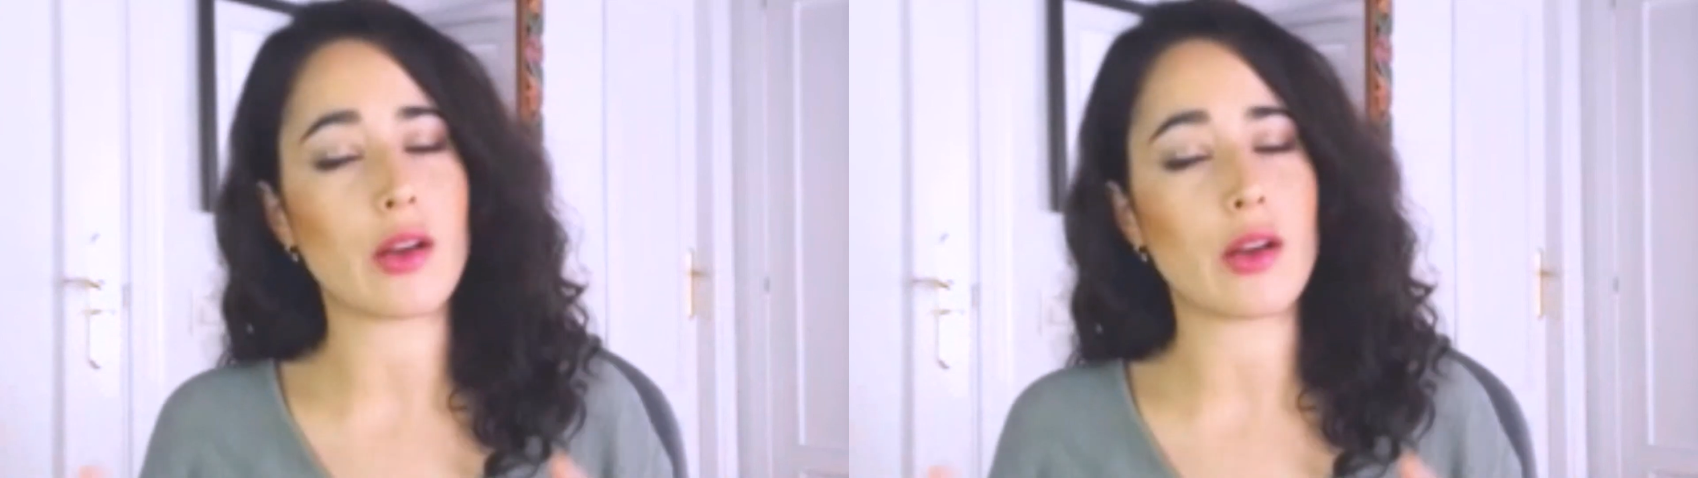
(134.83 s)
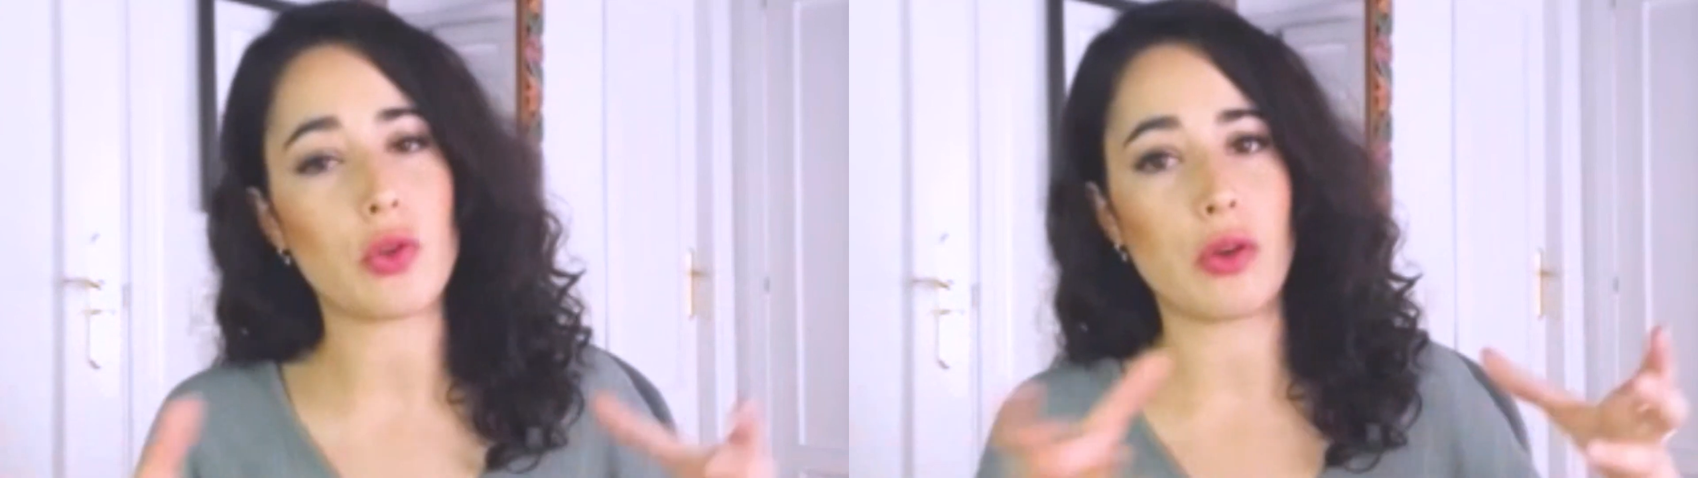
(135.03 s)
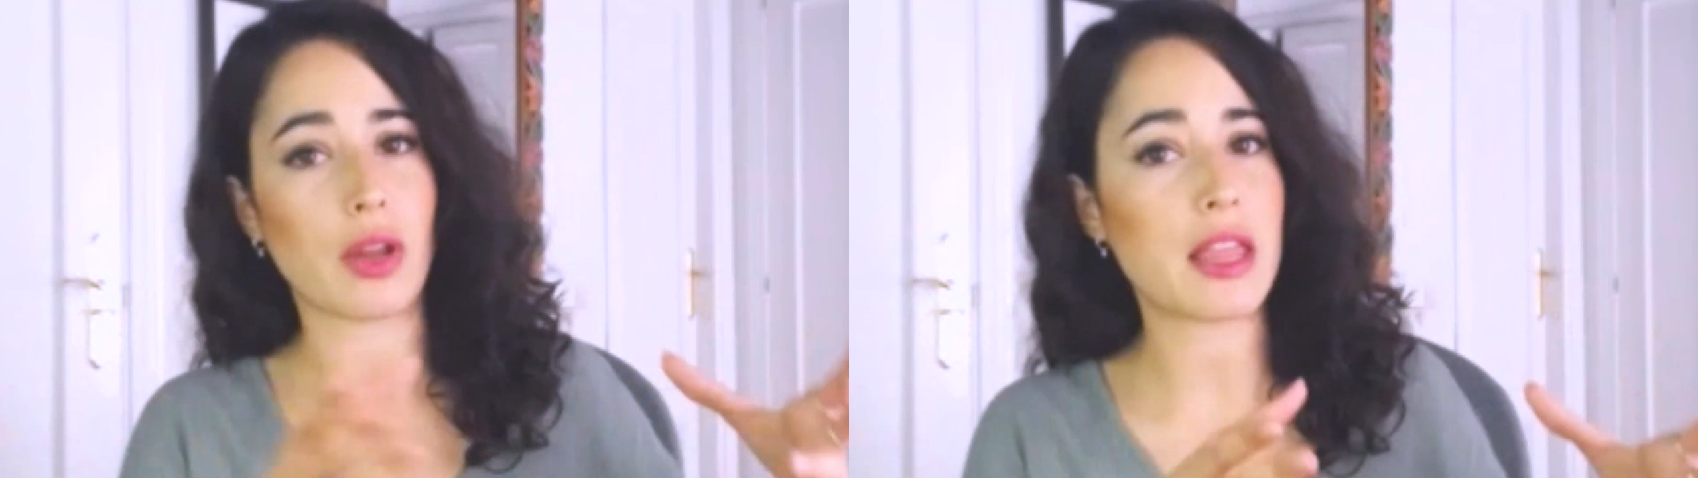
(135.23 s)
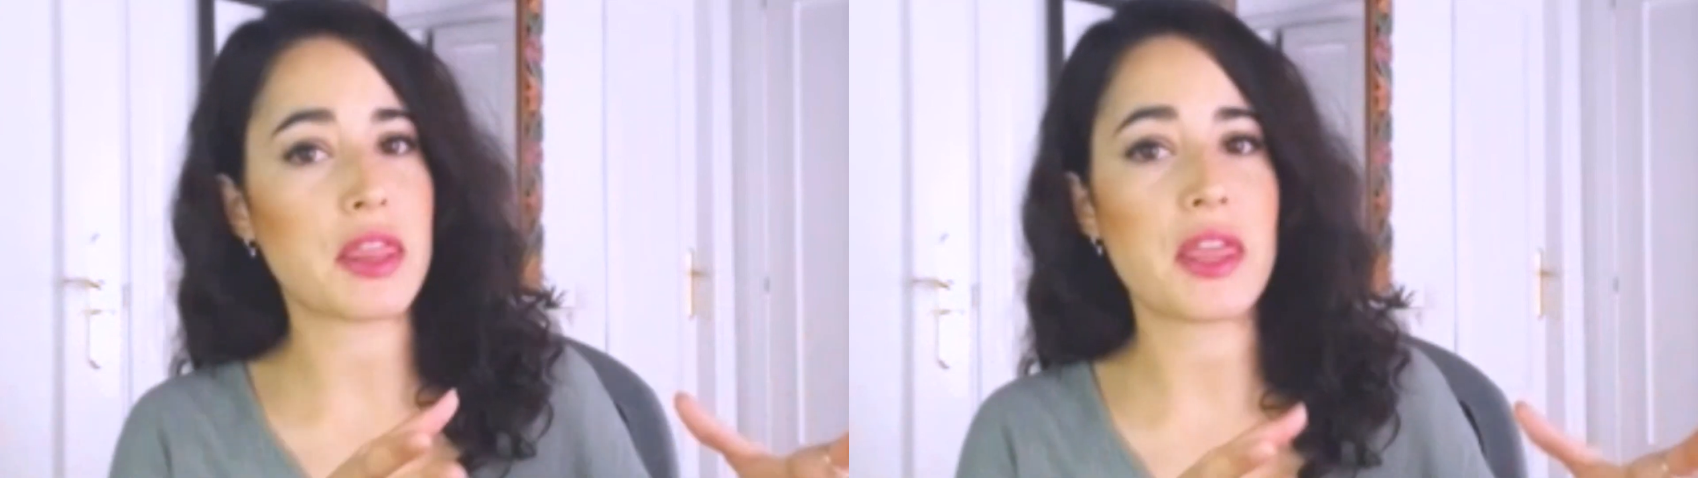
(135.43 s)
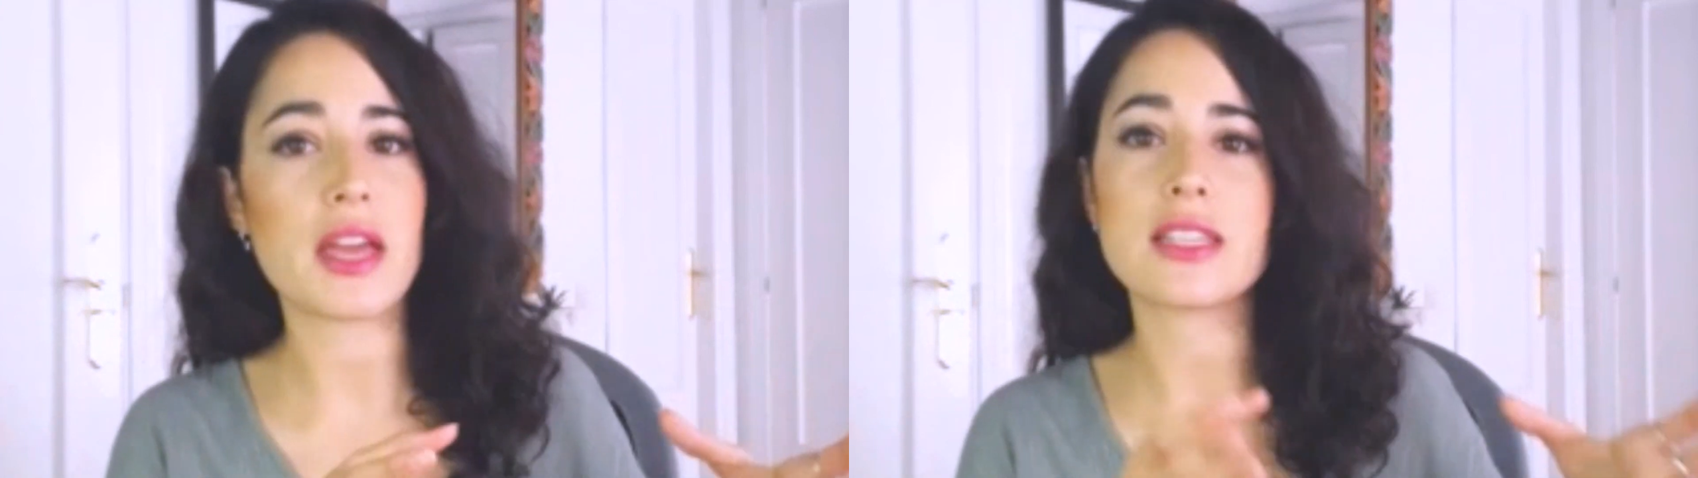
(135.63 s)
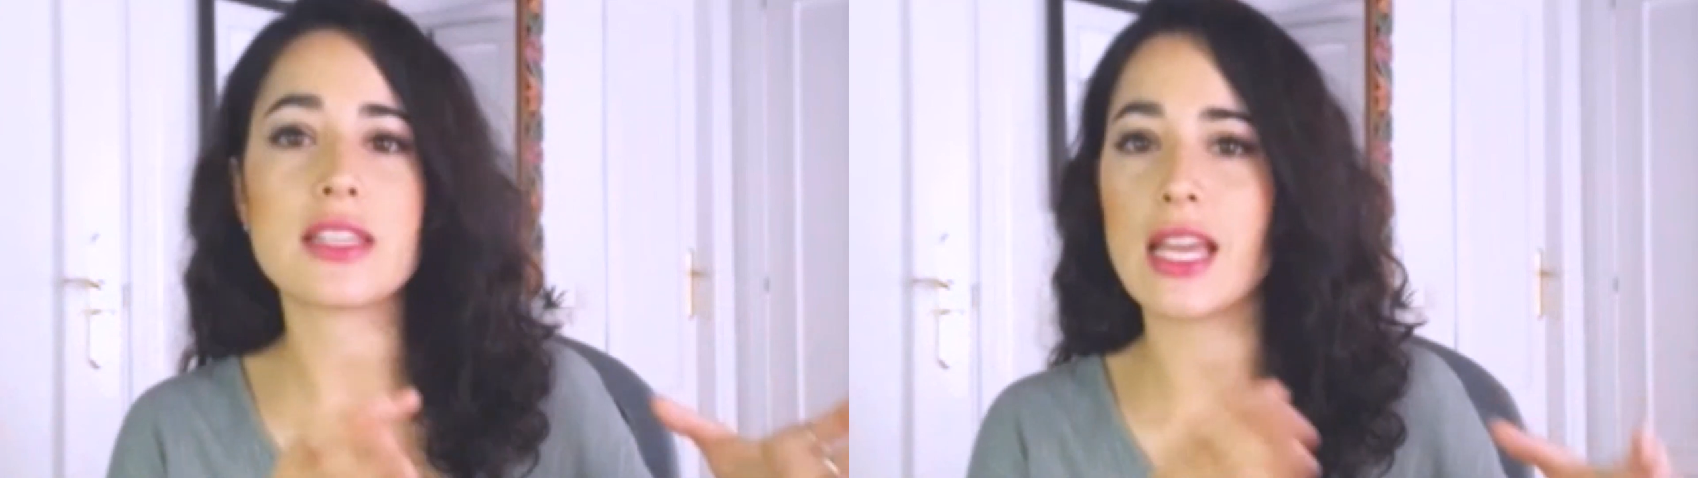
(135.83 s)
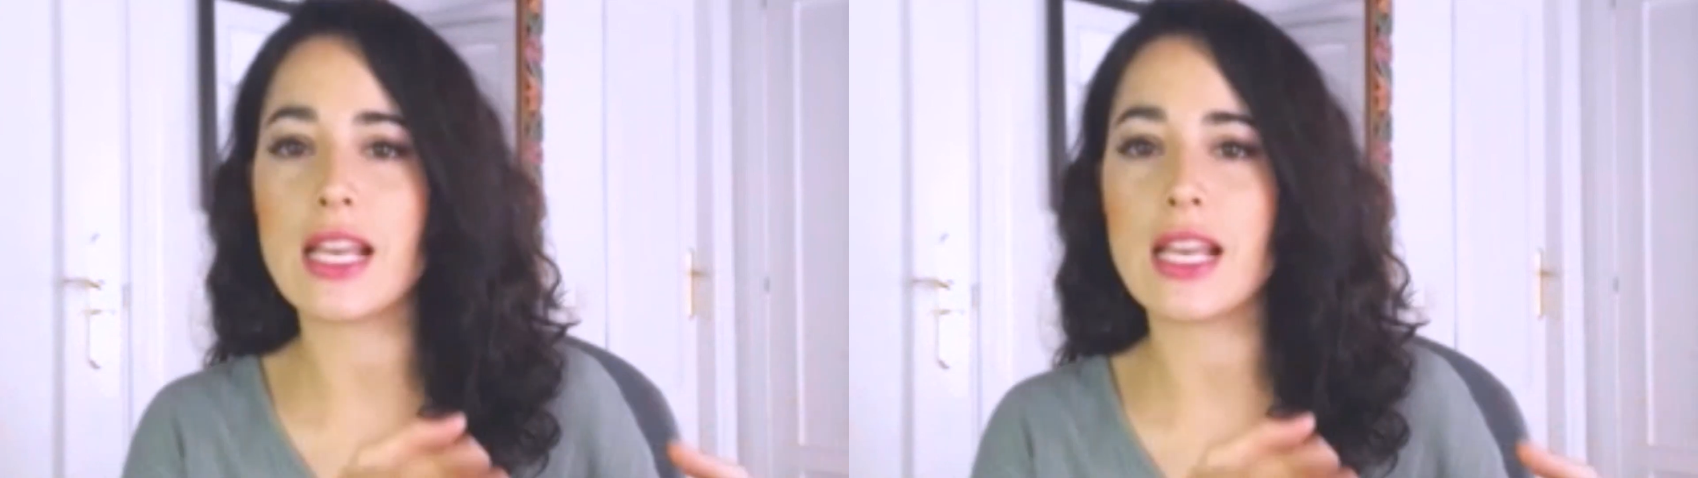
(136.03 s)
habían acudido a urgencias y